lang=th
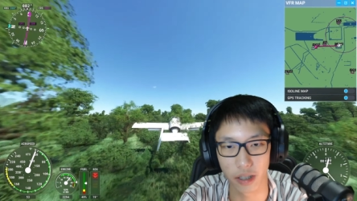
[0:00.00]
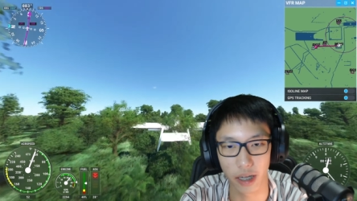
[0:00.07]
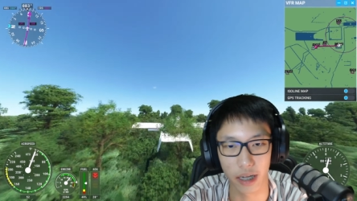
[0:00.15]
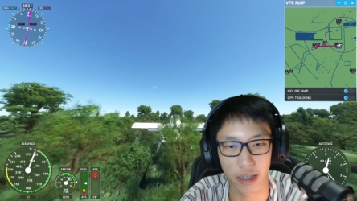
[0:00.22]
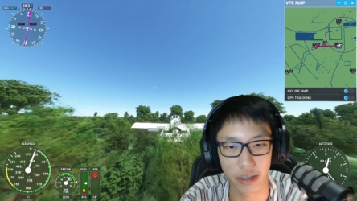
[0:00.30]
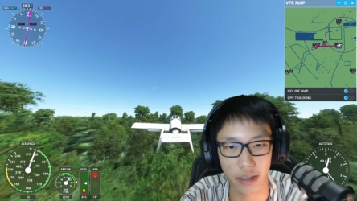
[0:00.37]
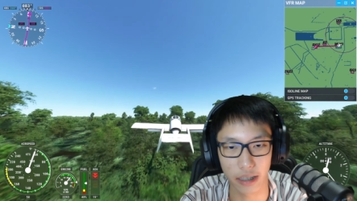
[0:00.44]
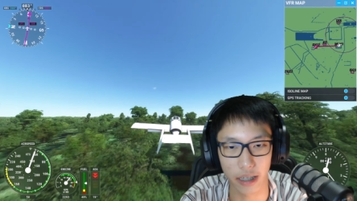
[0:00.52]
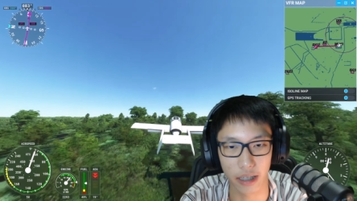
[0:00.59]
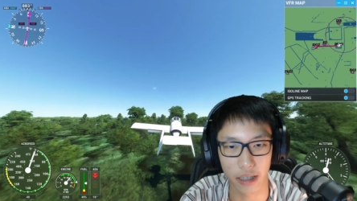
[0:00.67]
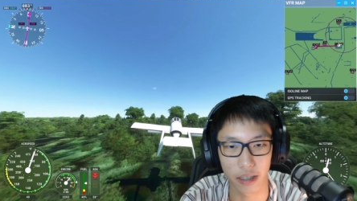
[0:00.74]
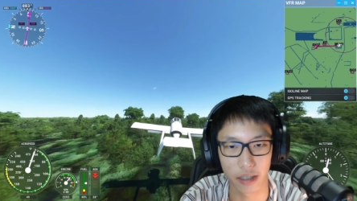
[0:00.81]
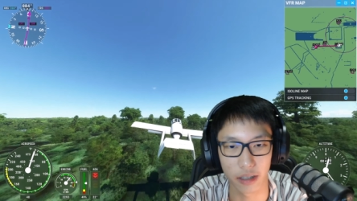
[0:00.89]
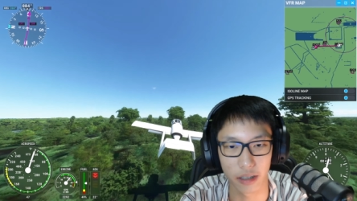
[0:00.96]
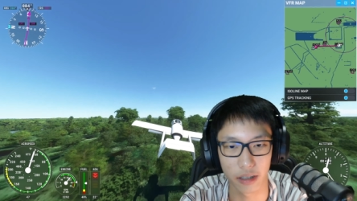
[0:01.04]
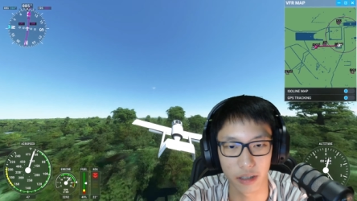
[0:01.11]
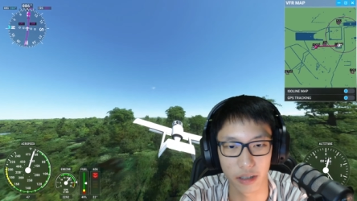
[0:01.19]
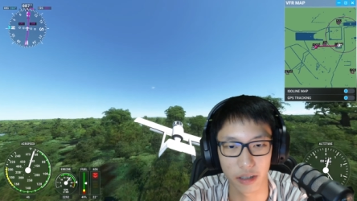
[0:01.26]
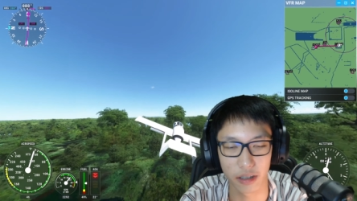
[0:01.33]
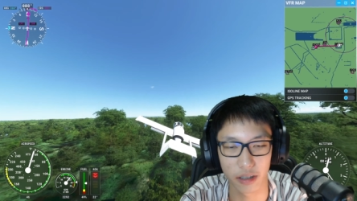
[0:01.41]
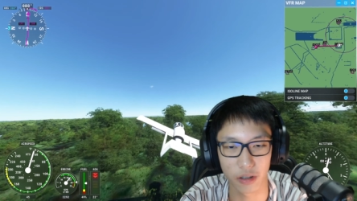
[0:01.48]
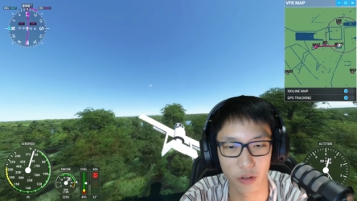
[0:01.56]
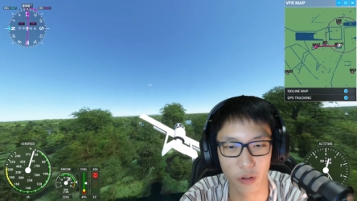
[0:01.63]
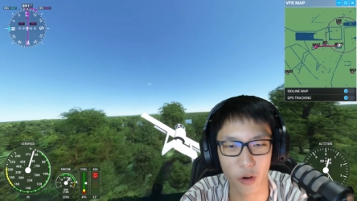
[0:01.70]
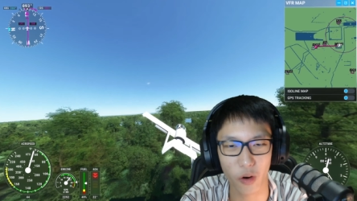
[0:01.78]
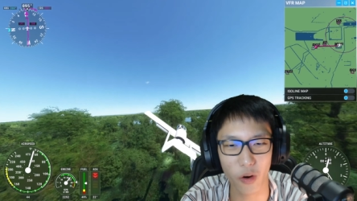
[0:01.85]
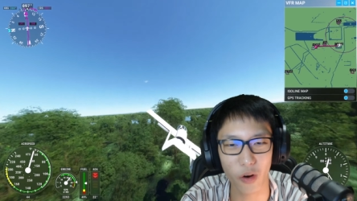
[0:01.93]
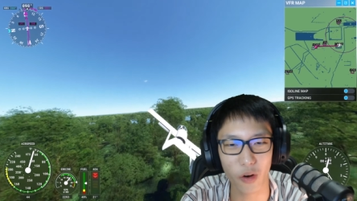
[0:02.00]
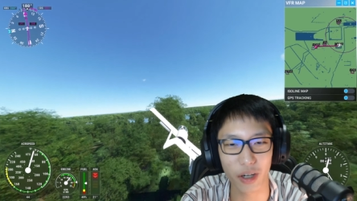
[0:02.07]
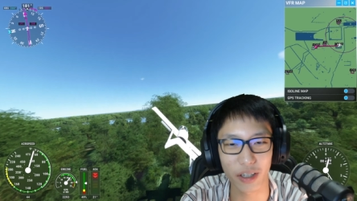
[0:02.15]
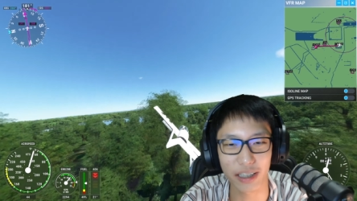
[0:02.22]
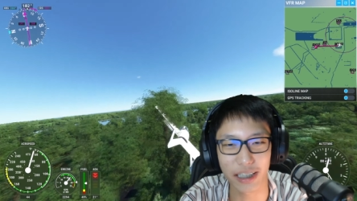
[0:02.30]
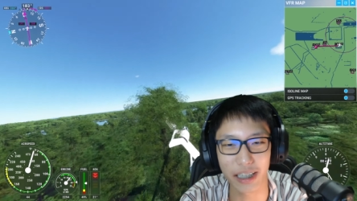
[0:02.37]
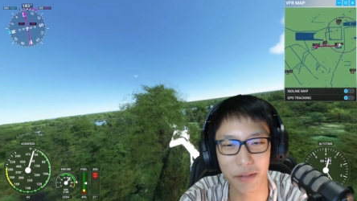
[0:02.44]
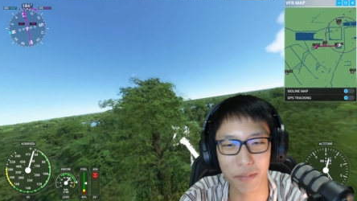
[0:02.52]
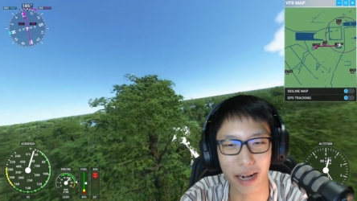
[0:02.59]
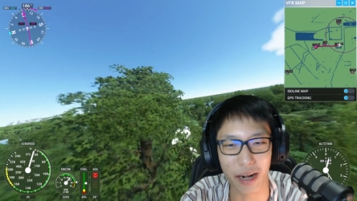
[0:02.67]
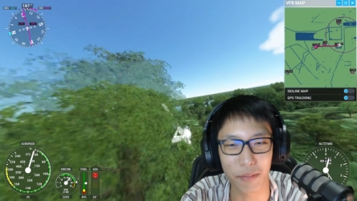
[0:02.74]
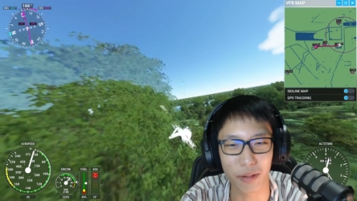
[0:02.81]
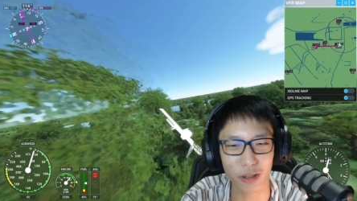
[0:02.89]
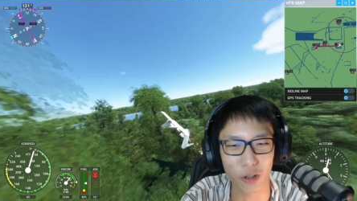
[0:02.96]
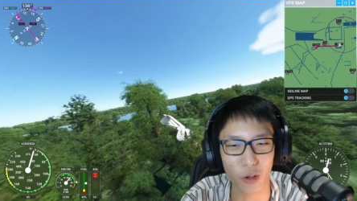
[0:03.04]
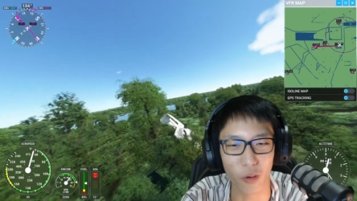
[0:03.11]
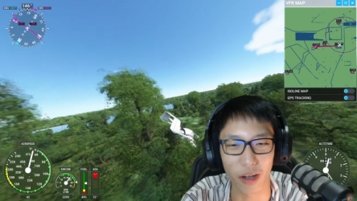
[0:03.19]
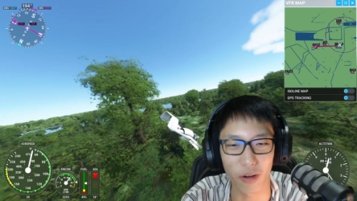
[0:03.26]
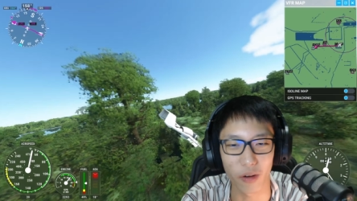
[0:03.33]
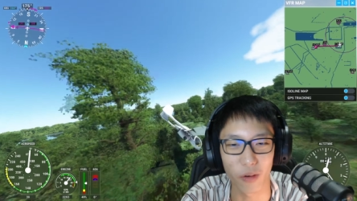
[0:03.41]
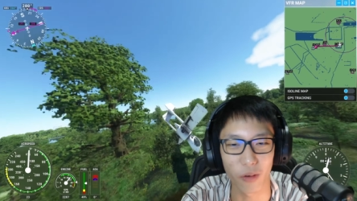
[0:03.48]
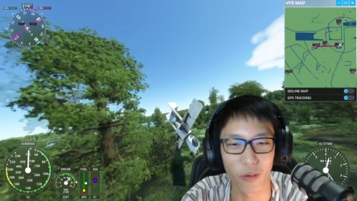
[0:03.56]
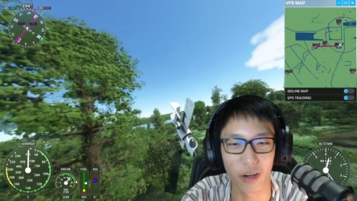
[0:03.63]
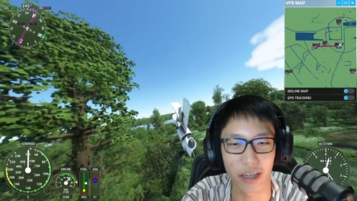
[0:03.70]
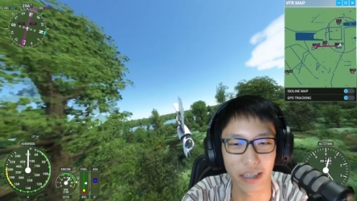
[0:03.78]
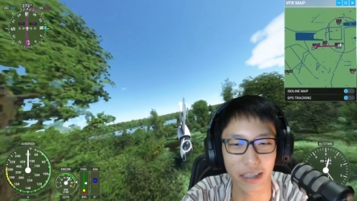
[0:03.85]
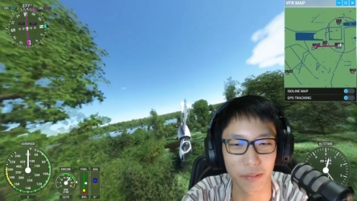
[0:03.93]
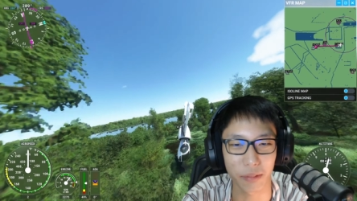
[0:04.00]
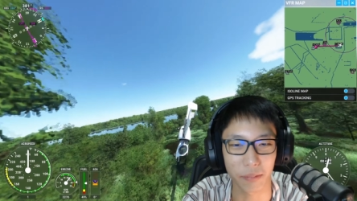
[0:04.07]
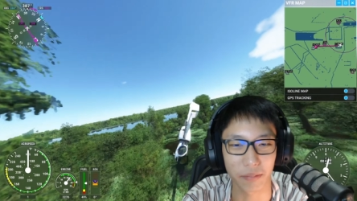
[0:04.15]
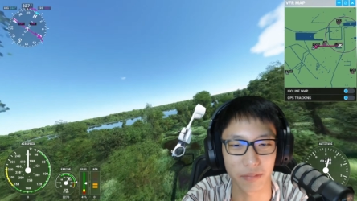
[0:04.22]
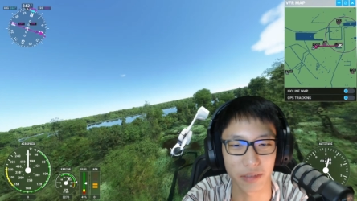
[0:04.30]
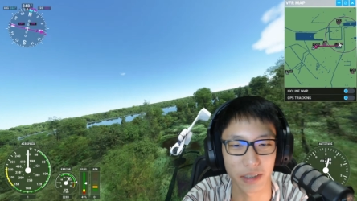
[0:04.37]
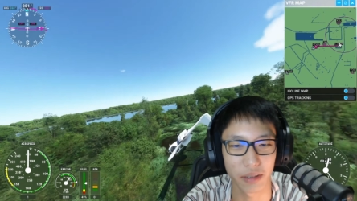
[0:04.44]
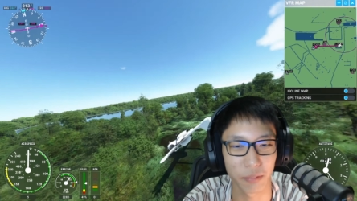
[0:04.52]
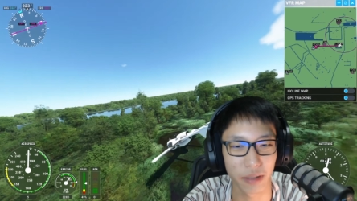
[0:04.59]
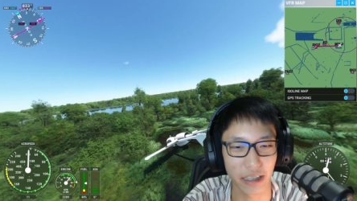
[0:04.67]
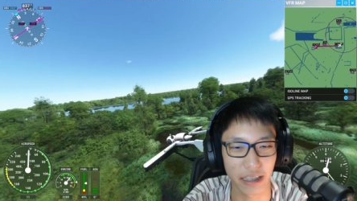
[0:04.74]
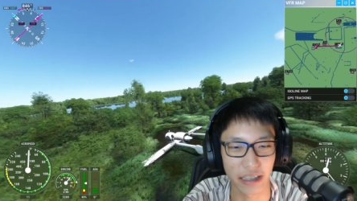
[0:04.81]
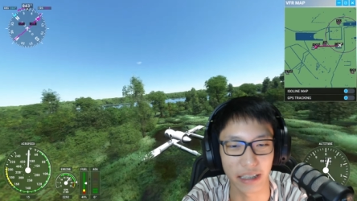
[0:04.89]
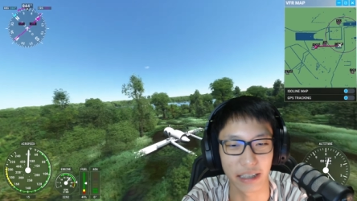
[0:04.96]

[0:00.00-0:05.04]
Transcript: งอื่นดีกว่าพี่โอ้ขึ้นมาแล้วมันก็ตกอ่ะโอ้โหเครื่องนี้แบบไม่ดีเล